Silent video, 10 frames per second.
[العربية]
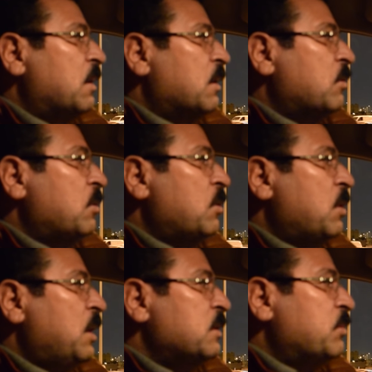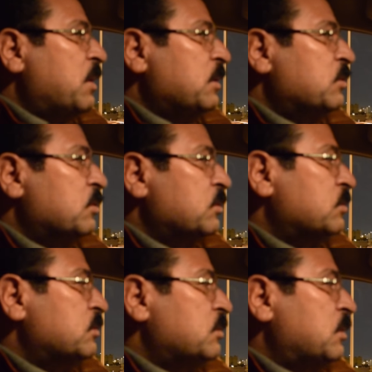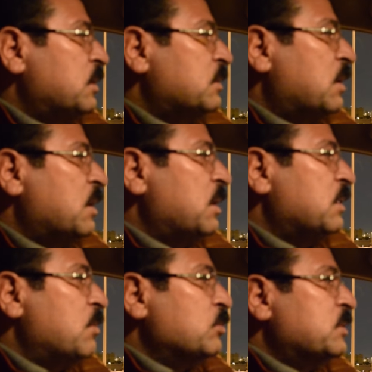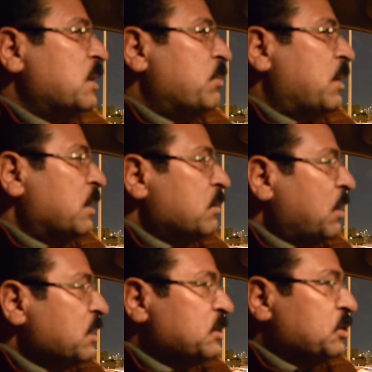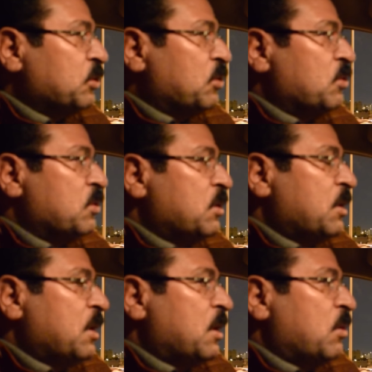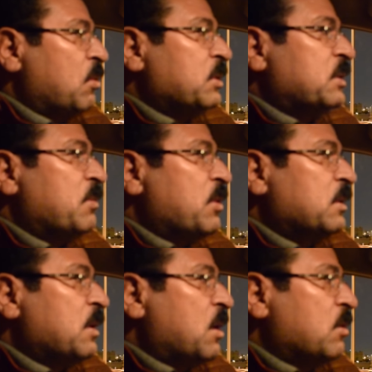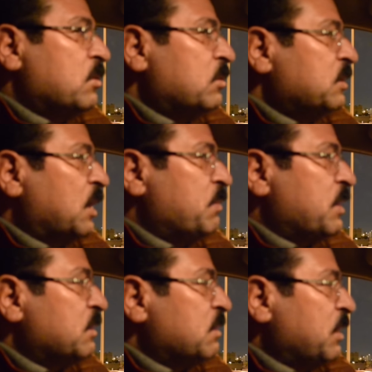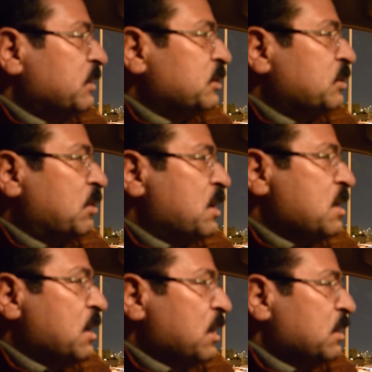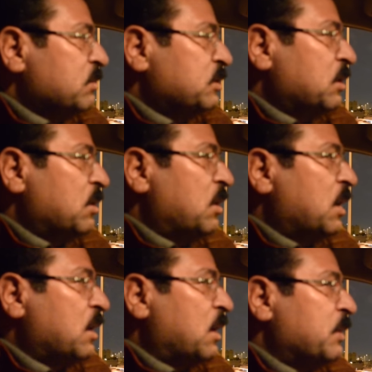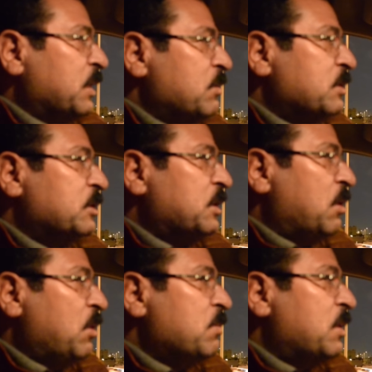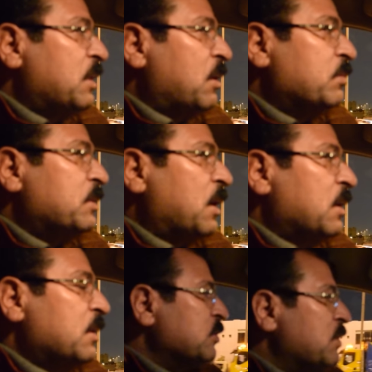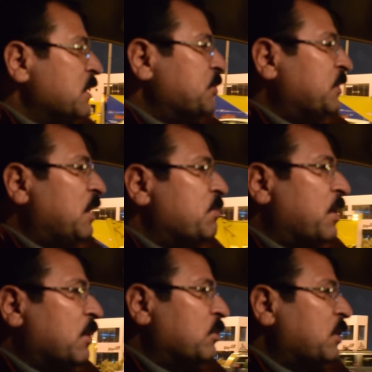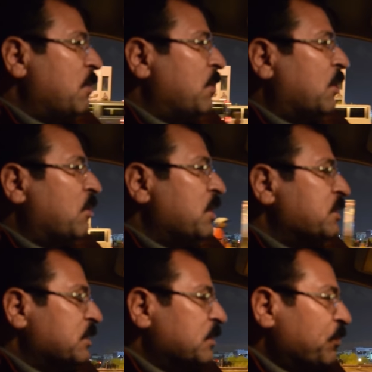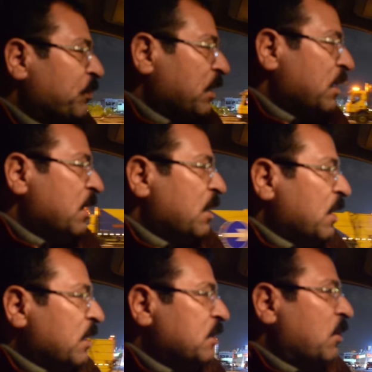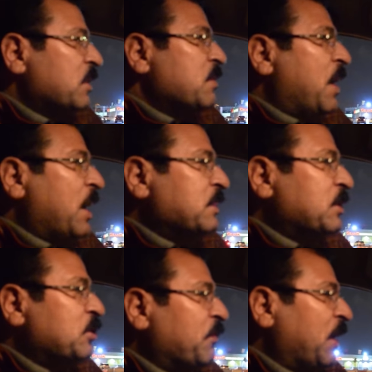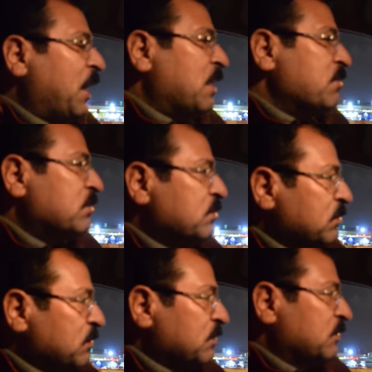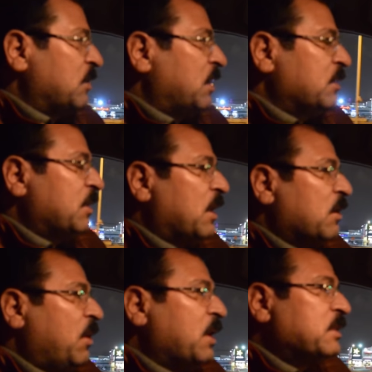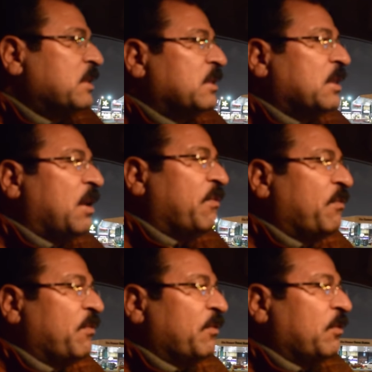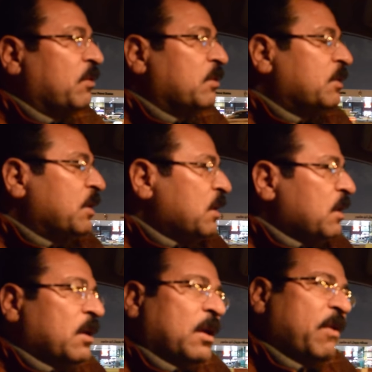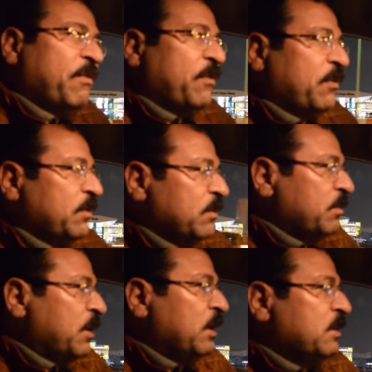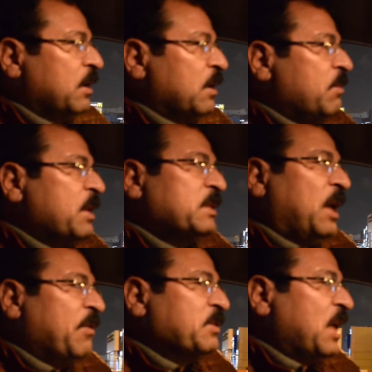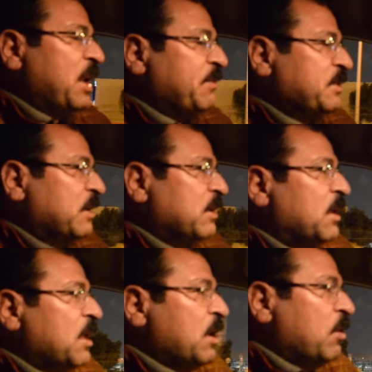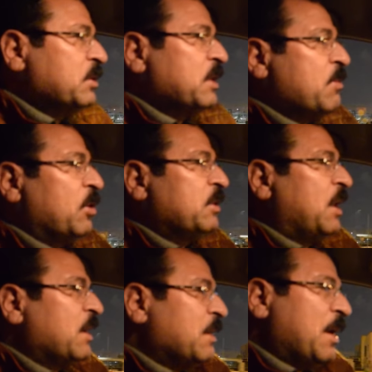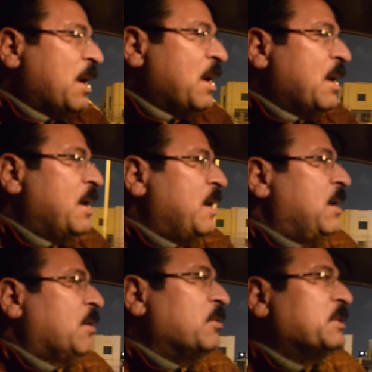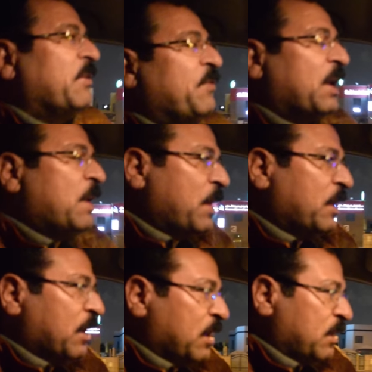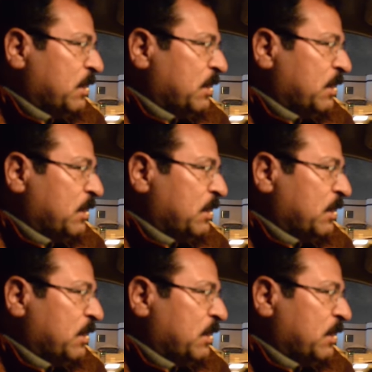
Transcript: آه، كل واحد براحته انت راجل ده مستقبلك وعايز تشقه وانت مختاره وانت كبرت ما عدتش صغير يعني مش هقول لك ما تعملش ده واعمل ده وبتاع الناس بتحبك وتعاملك كويس دلوقتي بقى عايز تشوف العالم واخد بالك وعايز تلف لف براحتك بس حافظ على نفسك وزي ما قلت لك يا كن سافر لبلدك